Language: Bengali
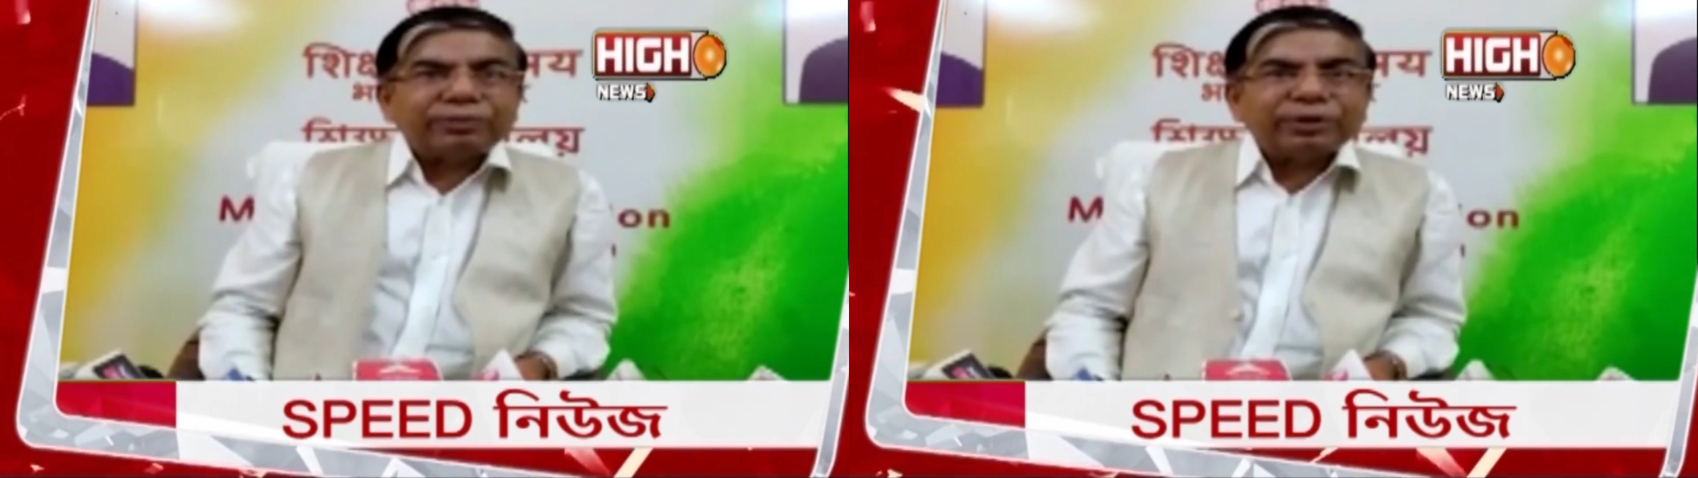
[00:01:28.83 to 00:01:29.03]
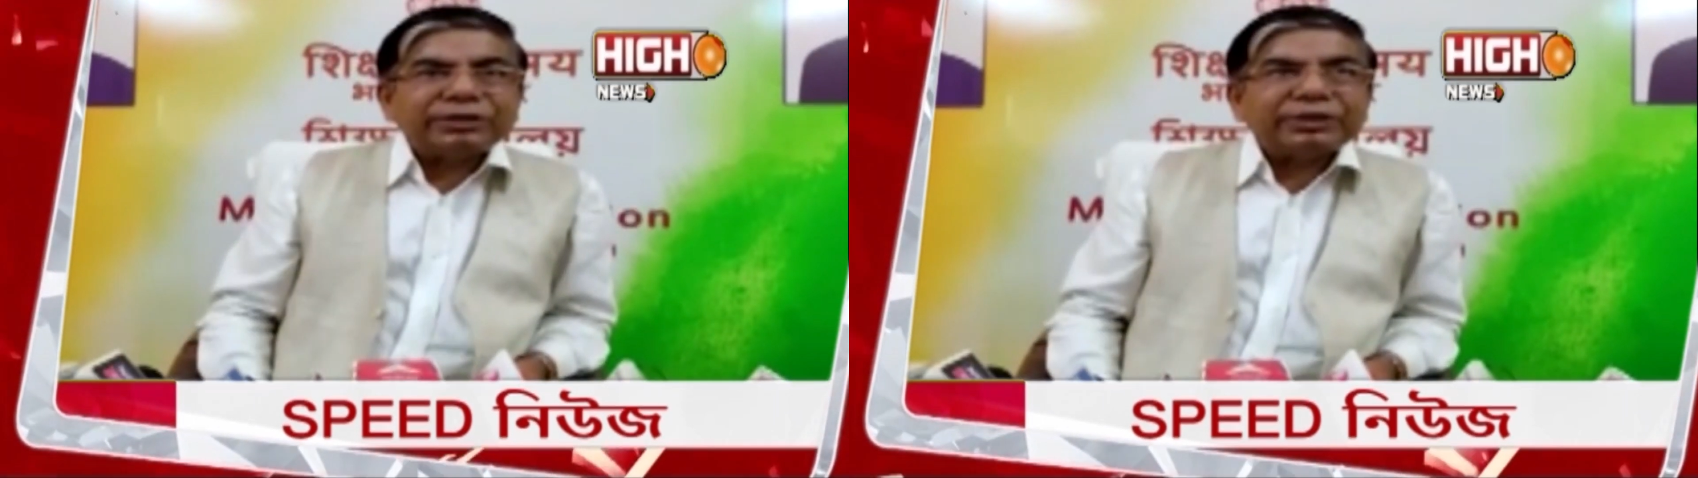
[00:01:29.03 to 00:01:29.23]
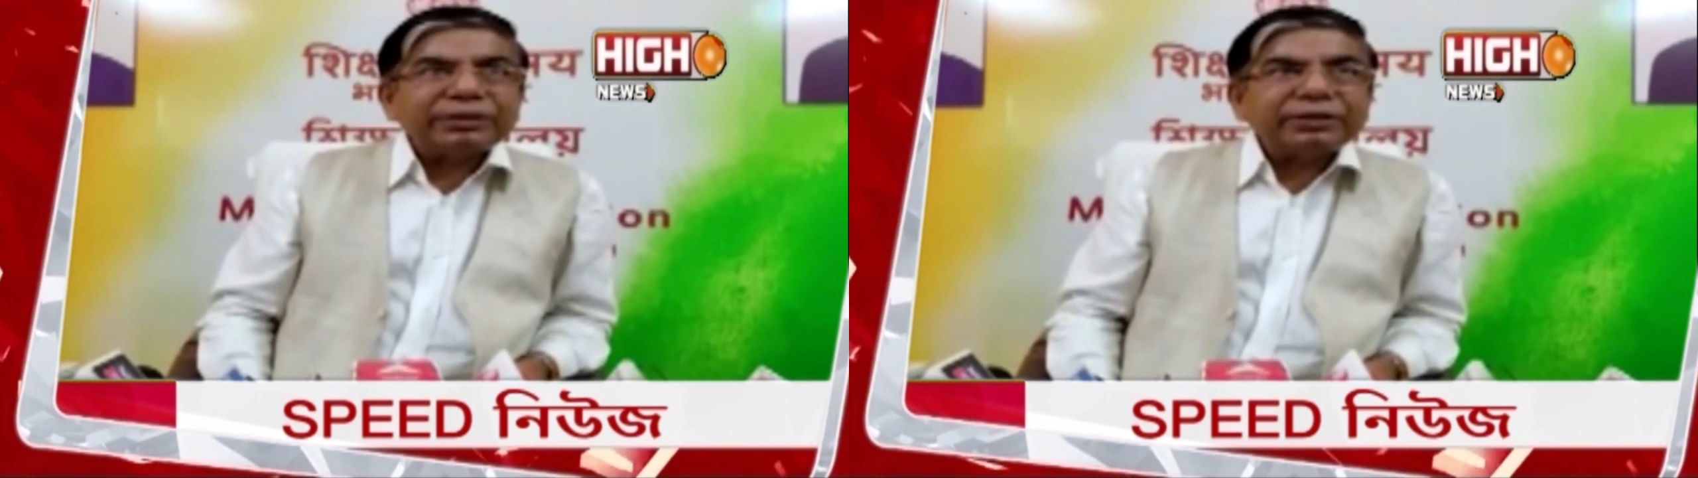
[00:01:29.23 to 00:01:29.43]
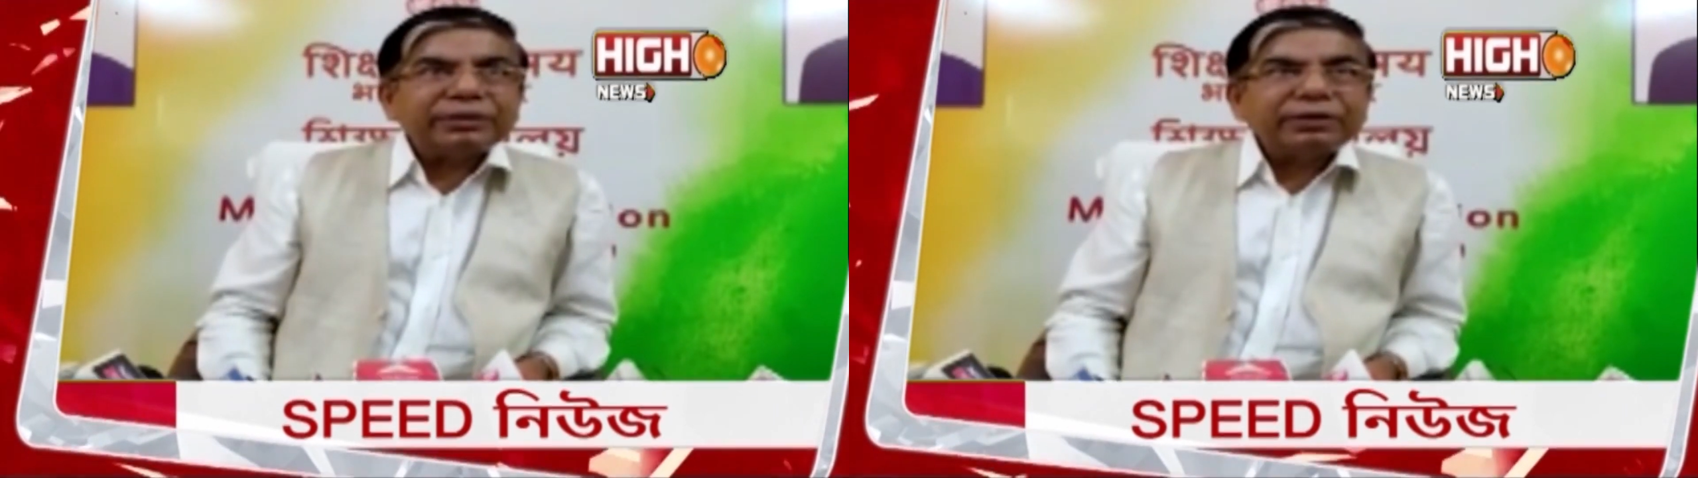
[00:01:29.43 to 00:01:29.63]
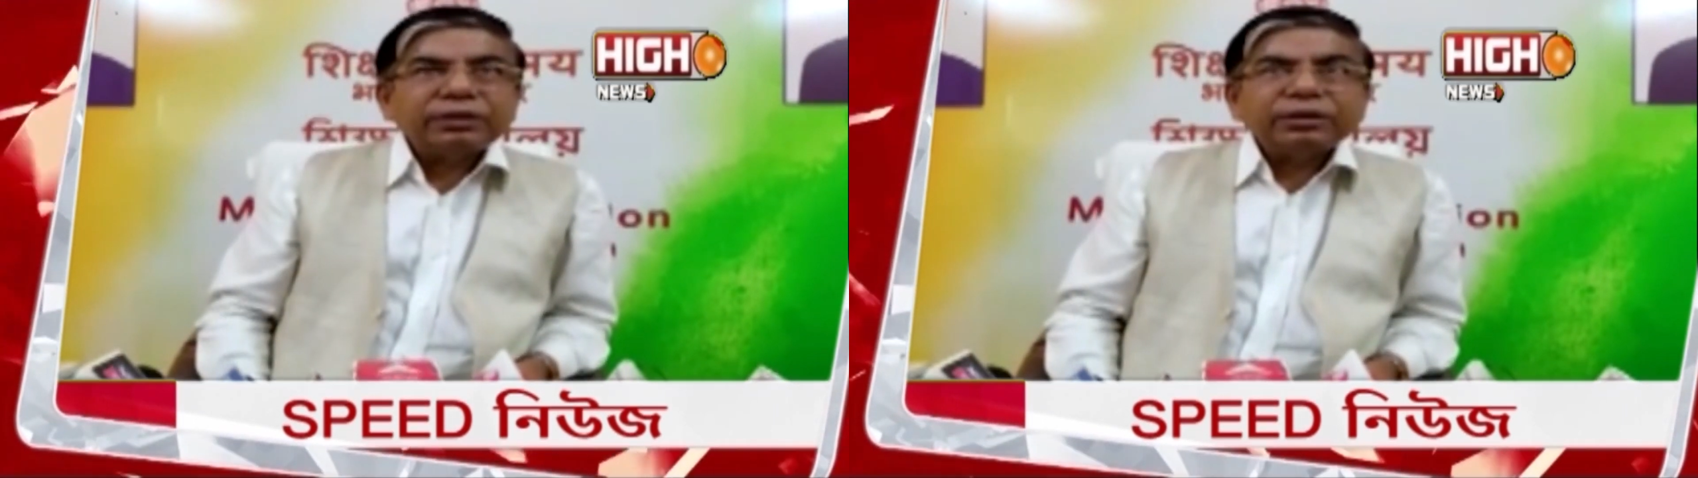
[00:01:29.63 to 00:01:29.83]
করুন দাবি
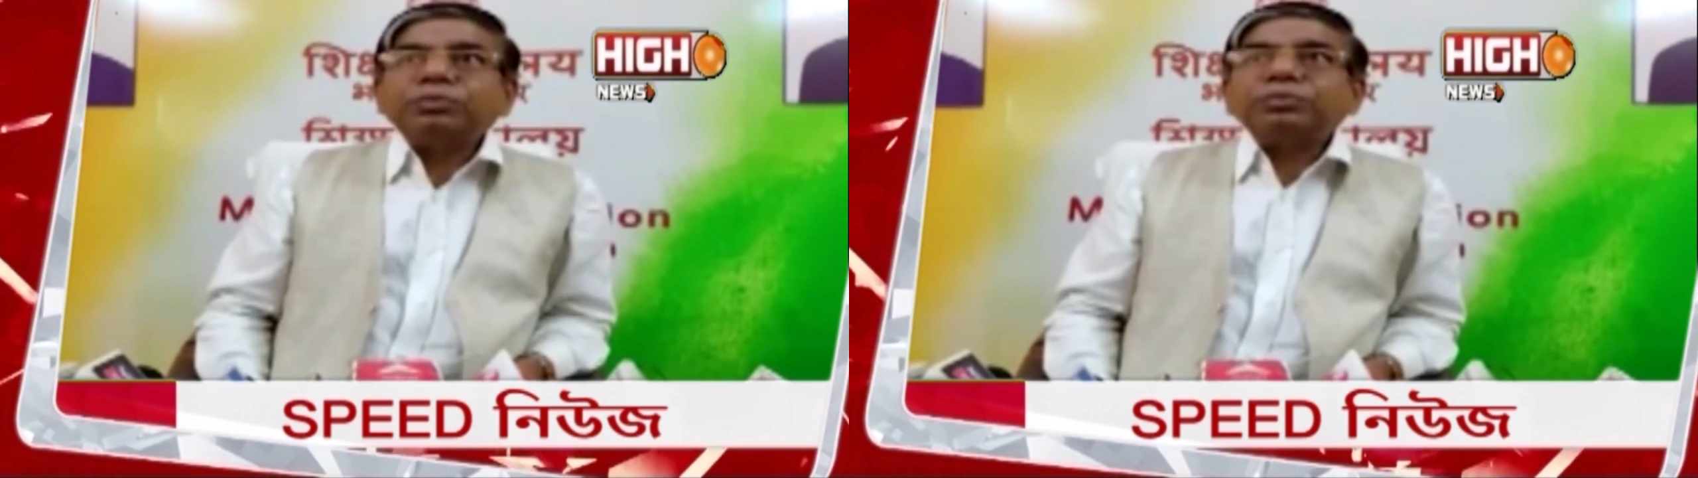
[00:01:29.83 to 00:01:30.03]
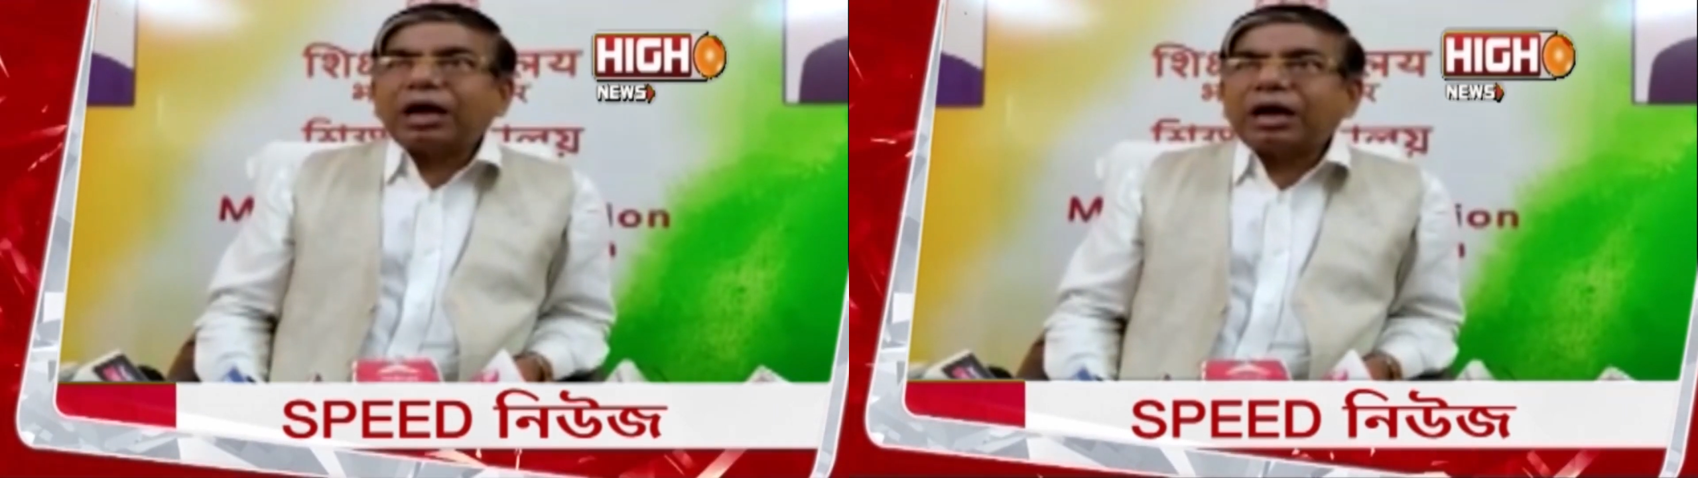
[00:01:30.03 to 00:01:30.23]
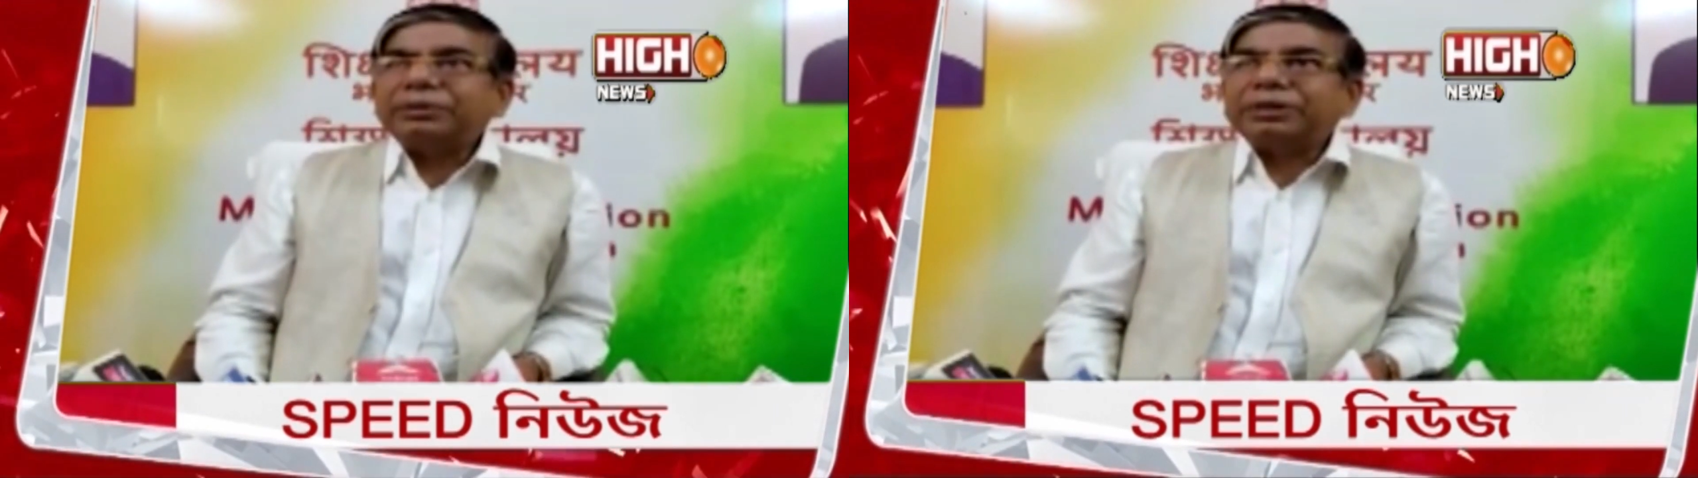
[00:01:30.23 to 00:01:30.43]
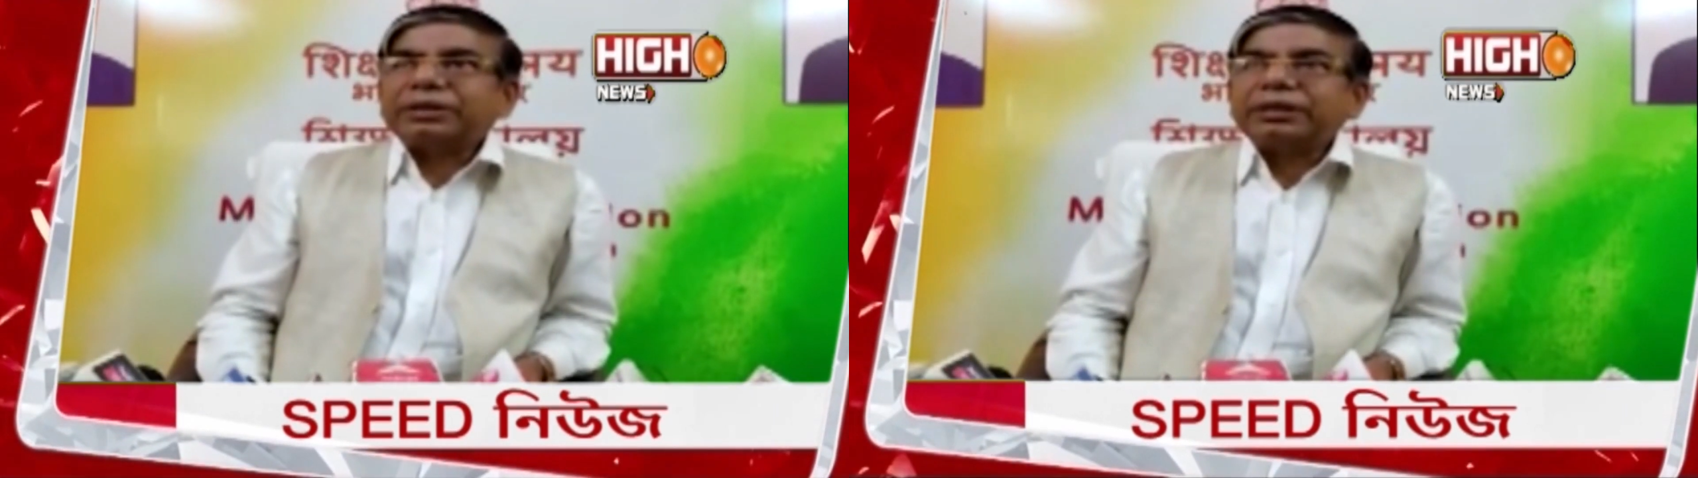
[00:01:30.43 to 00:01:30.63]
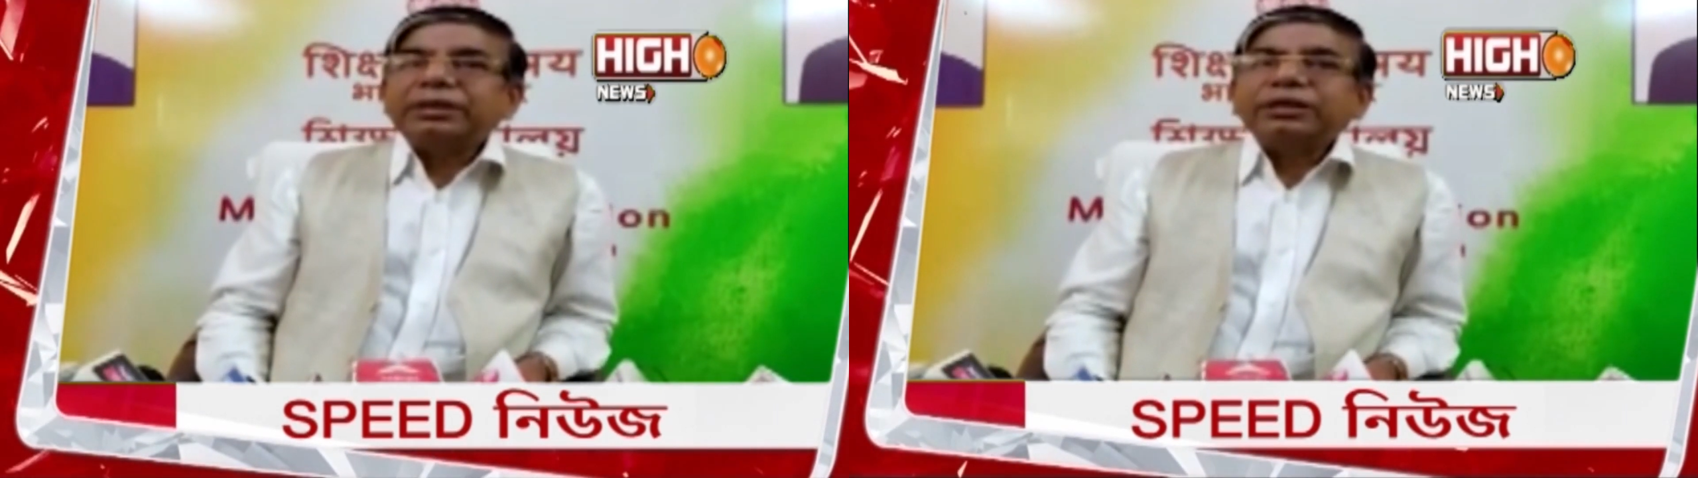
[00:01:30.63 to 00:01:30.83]
করলেন সিবিআই তদন্তের